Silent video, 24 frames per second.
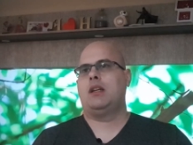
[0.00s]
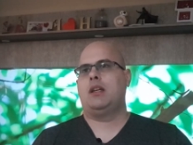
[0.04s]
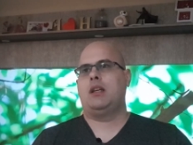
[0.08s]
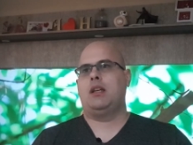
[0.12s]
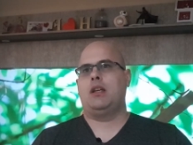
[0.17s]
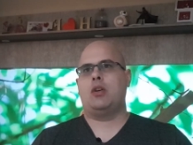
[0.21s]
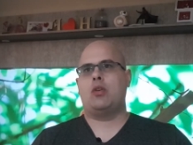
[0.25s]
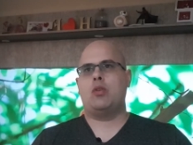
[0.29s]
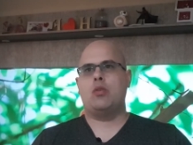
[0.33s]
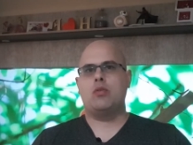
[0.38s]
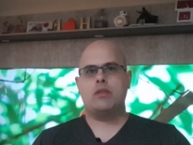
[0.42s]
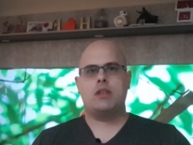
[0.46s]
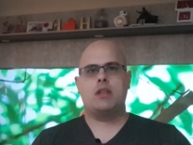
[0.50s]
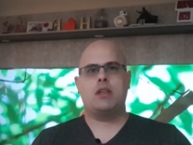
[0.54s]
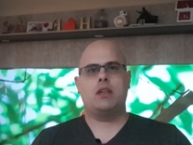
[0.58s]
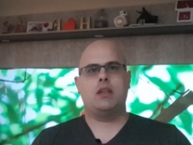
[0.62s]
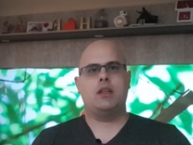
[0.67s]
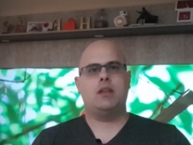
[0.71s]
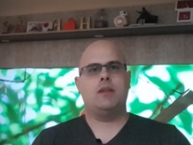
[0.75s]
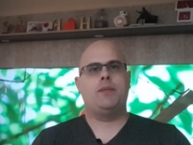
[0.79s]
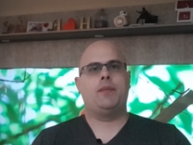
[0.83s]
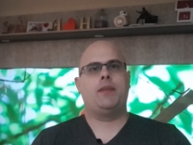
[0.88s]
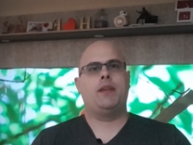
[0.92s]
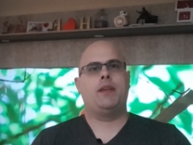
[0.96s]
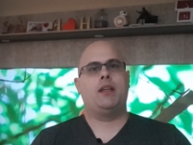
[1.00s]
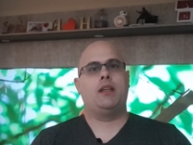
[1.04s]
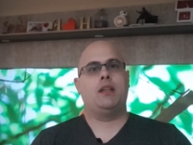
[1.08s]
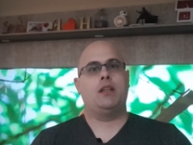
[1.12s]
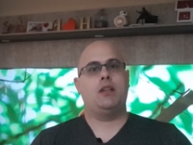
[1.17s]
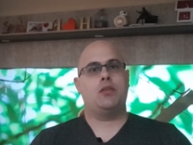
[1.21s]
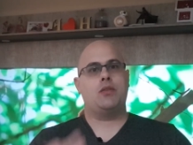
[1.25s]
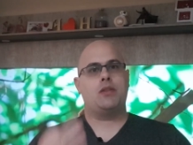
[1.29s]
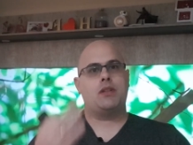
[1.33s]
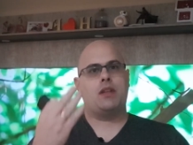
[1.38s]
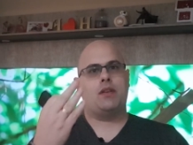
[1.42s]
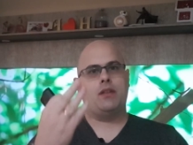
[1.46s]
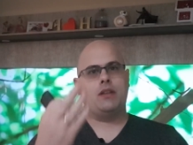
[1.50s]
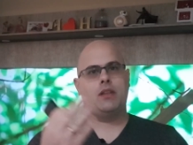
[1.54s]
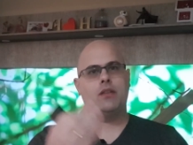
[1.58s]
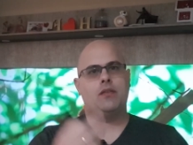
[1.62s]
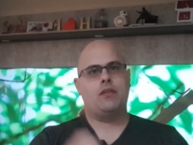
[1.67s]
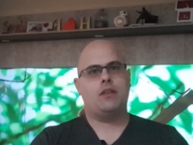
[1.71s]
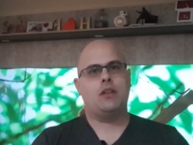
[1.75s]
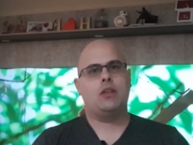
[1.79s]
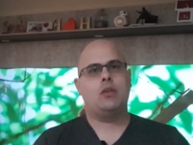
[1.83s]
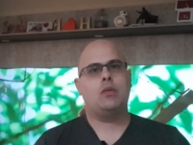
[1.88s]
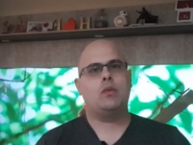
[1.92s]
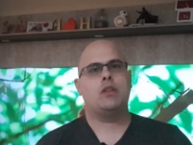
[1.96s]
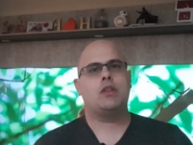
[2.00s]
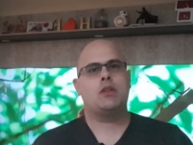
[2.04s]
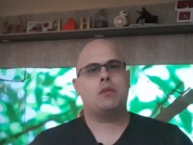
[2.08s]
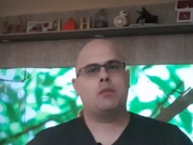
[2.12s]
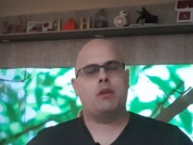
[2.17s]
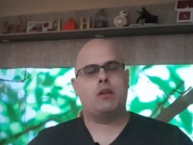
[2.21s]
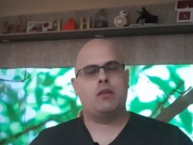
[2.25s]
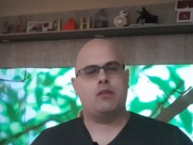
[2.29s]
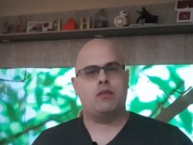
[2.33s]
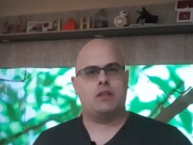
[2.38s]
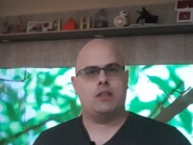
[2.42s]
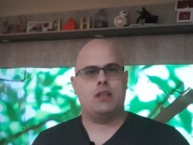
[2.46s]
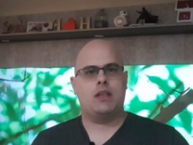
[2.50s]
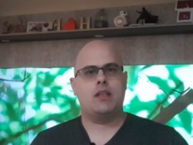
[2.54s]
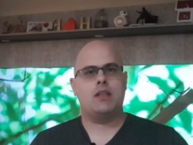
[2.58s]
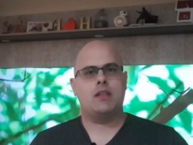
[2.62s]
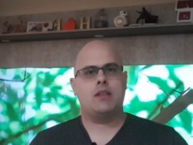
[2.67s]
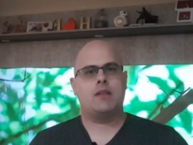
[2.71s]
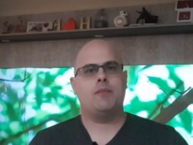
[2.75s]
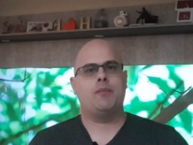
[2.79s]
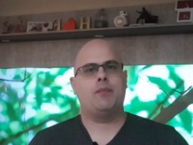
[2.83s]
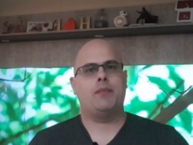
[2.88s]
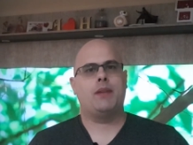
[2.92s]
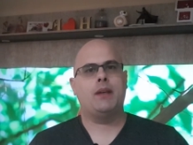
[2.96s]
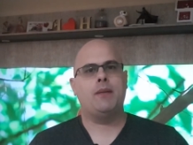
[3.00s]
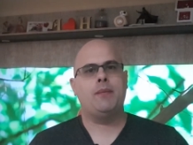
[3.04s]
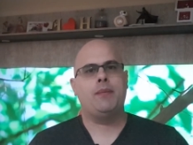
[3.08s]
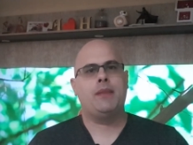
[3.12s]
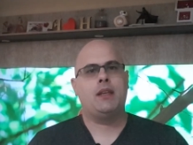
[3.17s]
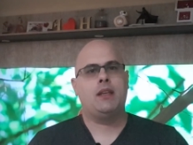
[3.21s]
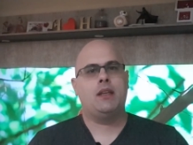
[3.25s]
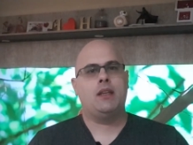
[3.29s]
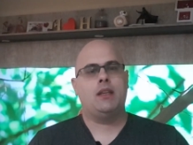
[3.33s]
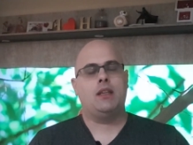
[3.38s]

E consegui, e eu estava devendo isso para vocês, né?